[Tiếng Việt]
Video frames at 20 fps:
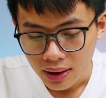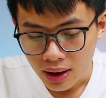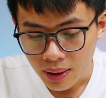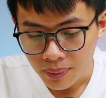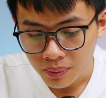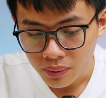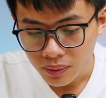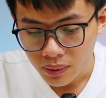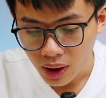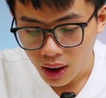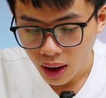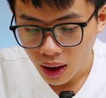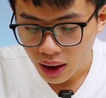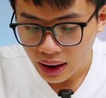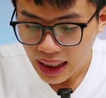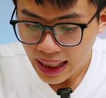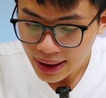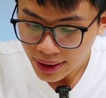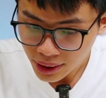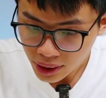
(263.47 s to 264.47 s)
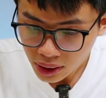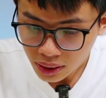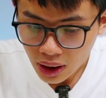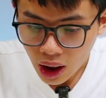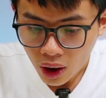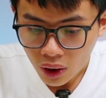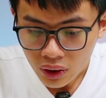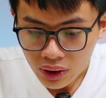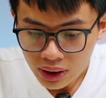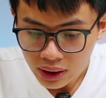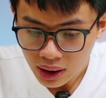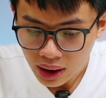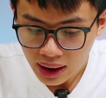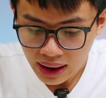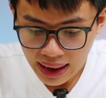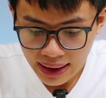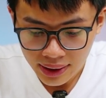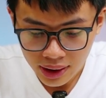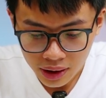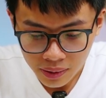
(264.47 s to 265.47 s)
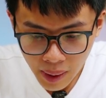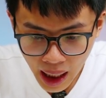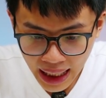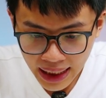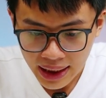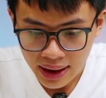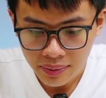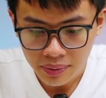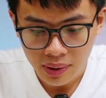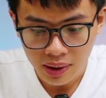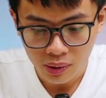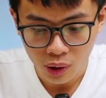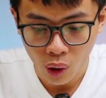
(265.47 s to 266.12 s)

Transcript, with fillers: Tiếp uh, ngày trước đó nữa là ngày thứ bảy,